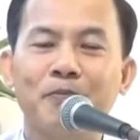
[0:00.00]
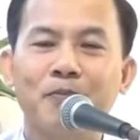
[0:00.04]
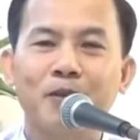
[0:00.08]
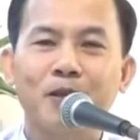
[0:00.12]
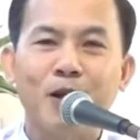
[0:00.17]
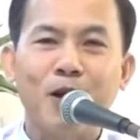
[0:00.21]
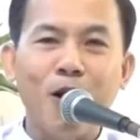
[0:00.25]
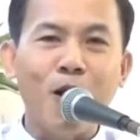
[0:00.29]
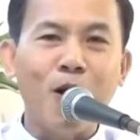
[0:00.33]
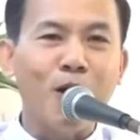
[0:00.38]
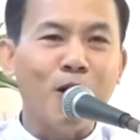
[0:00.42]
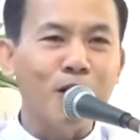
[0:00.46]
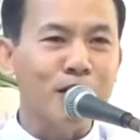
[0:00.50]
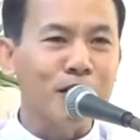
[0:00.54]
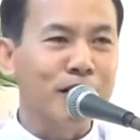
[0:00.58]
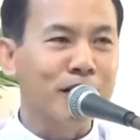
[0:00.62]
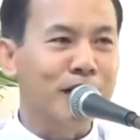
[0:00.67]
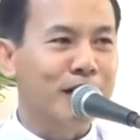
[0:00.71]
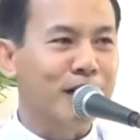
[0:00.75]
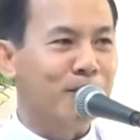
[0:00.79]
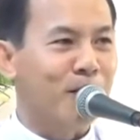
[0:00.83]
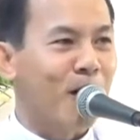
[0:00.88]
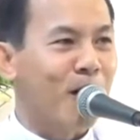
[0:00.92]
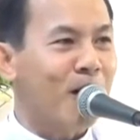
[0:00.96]
Con có tin
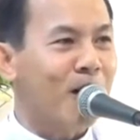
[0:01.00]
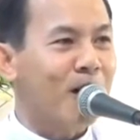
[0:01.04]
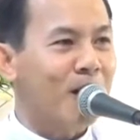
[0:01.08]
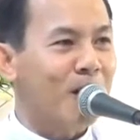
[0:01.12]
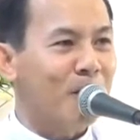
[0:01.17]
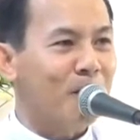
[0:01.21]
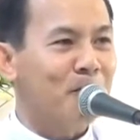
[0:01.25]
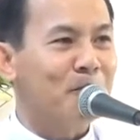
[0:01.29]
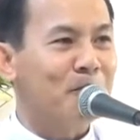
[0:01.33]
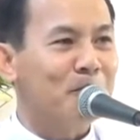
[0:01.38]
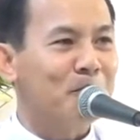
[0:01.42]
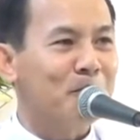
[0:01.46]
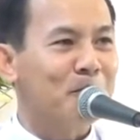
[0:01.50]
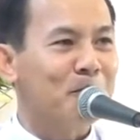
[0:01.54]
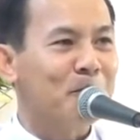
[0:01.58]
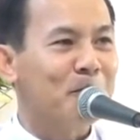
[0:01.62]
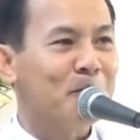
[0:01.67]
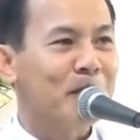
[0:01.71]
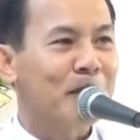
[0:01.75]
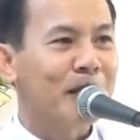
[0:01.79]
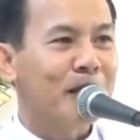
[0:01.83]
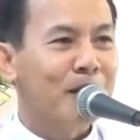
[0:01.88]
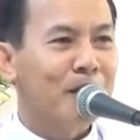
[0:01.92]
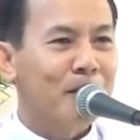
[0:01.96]
điều đó không?"
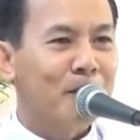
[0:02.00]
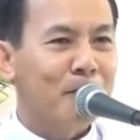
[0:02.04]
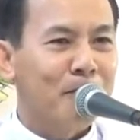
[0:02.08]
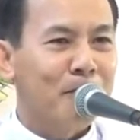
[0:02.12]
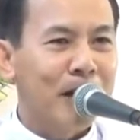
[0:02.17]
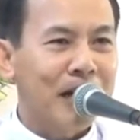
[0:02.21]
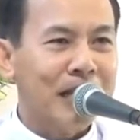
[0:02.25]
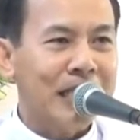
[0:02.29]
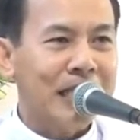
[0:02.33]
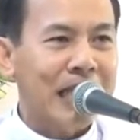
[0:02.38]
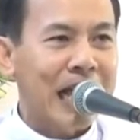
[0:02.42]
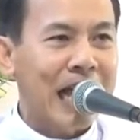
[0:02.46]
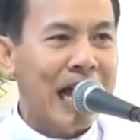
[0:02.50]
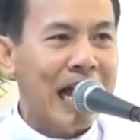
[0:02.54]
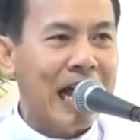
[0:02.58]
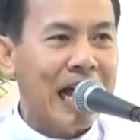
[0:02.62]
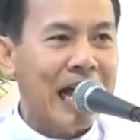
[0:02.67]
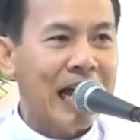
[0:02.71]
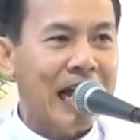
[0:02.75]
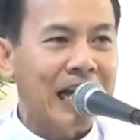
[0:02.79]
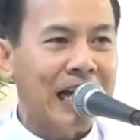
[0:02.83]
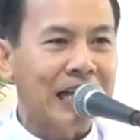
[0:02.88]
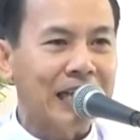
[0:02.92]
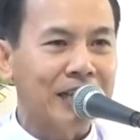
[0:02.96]

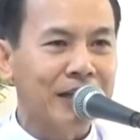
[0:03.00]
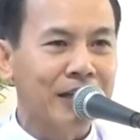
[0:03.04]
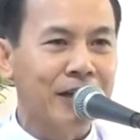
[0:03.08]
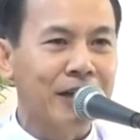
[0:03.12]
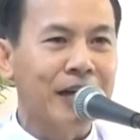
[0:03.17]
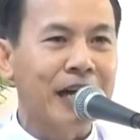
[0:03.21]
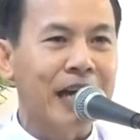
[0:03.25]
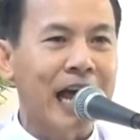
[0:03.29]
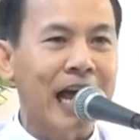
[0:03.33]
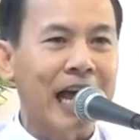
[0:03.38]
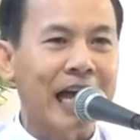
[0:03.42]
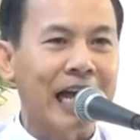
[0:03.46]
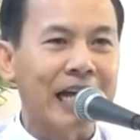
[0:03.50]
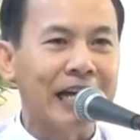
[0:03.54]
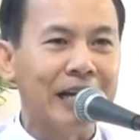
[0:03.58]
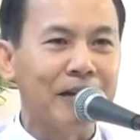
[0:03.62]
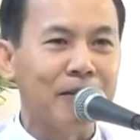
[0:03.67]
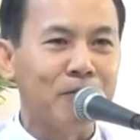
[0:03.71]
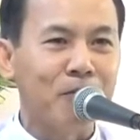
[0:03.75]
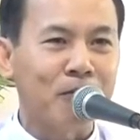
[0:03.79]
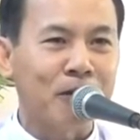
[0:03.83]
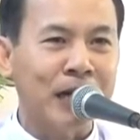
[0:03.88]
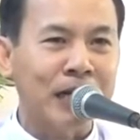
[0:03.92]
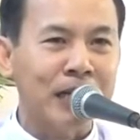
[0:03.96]
Martha thưa lại
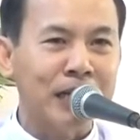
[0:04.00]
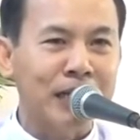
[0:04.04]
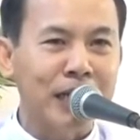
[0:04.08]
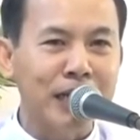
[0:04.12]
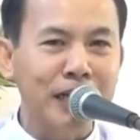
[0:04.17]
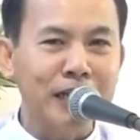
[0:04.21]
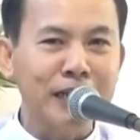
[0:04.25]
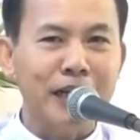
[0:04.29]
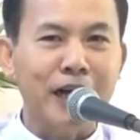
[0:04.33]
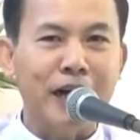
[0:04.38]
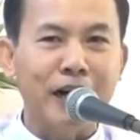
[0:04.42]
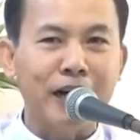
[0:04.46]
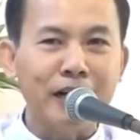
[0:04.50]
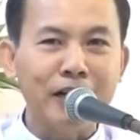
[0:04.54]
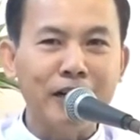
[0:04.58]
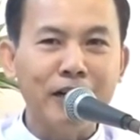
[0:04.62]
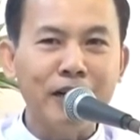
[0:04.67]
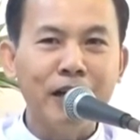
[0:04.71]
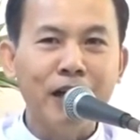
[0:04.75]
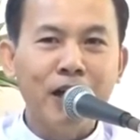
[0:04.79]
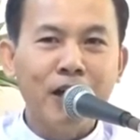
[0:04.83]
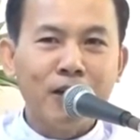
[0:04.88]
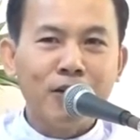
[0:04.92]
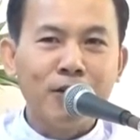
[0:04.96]
một cách kính cẩn:
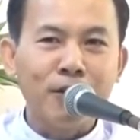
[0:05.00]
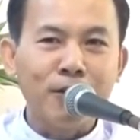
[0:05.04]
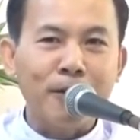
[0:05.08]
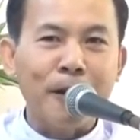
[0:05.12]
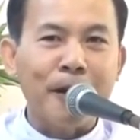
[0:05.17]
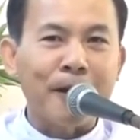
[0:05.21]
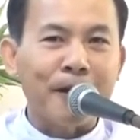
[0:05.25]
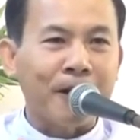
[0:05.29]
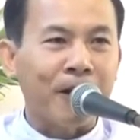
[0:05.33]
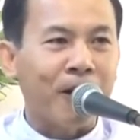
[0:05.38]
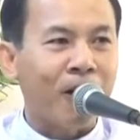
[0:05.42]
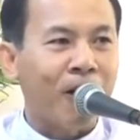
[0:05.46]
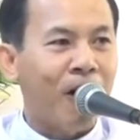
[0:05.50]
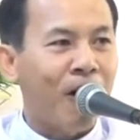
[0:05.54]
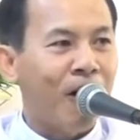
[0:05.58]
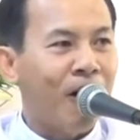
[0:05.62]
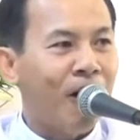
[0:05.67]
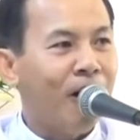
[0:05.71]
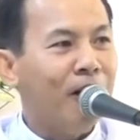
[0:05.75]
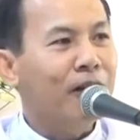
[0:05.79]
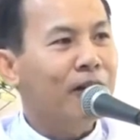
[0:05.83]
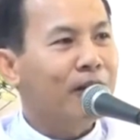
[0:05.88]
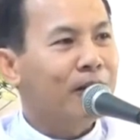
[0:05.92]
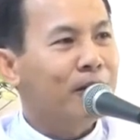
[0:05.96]
"Thưa Thầy,
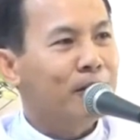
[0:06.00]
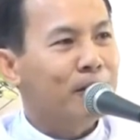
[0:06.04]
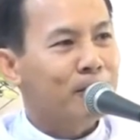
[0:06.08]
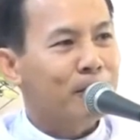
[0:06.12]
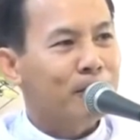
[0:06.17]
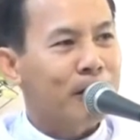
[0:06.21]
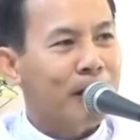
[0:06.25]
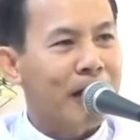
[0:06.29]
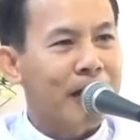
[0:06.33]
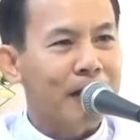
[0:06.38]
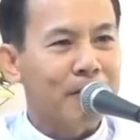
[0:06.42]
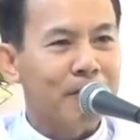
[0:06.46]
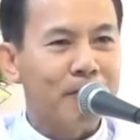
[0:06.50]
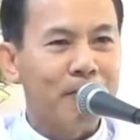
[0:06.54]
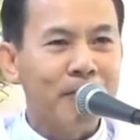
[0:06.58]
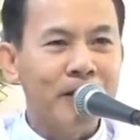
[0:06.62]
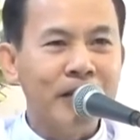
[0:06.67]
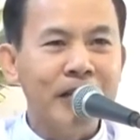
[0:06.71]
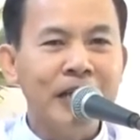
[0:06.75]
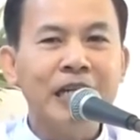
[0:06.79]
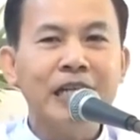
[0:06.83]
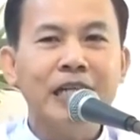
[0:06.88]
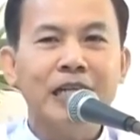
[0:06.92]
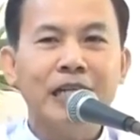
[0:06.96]
có, Thầy
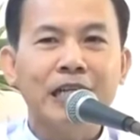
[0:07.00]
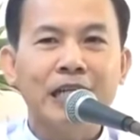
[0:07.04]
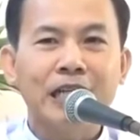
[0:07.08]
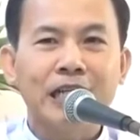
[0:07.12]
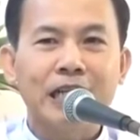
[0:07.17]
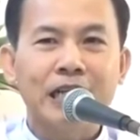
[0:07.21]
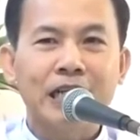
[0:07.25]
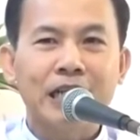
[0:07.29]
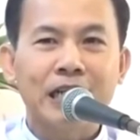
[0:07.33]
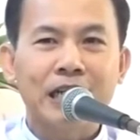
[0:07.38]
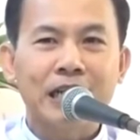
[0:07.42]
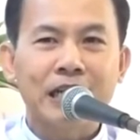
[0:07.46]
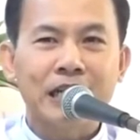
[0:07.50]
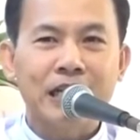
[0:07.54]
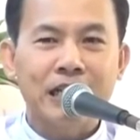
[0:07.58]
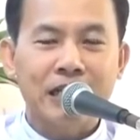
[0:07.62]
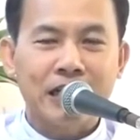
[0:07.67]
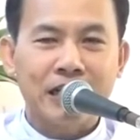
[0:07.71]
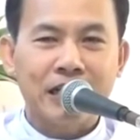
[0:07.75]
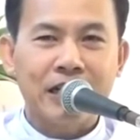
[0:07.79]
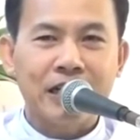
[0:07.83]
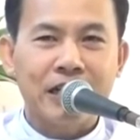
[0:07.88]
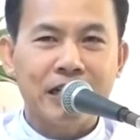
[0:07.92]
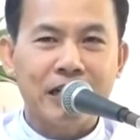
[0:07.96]
biết,
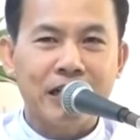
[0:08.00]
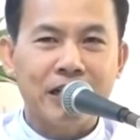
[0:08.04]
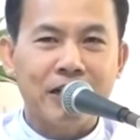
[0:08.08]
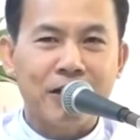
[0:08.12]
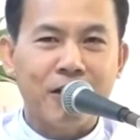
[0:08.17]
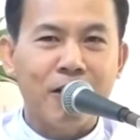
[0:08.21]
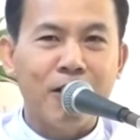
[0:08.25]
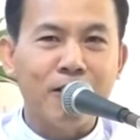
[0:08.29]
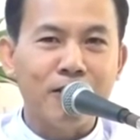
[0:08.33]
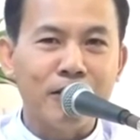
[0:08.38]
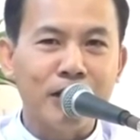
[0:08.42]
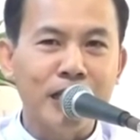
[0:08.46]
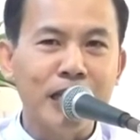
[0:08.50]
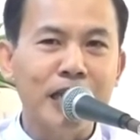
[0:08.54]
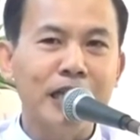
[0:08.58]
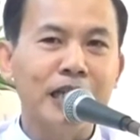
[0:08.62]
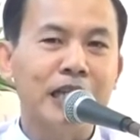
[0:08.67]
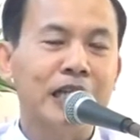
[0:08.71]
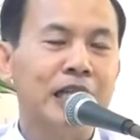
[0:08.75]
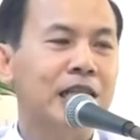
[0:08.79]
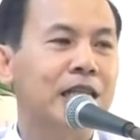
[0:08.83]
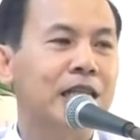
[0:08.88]
con tin."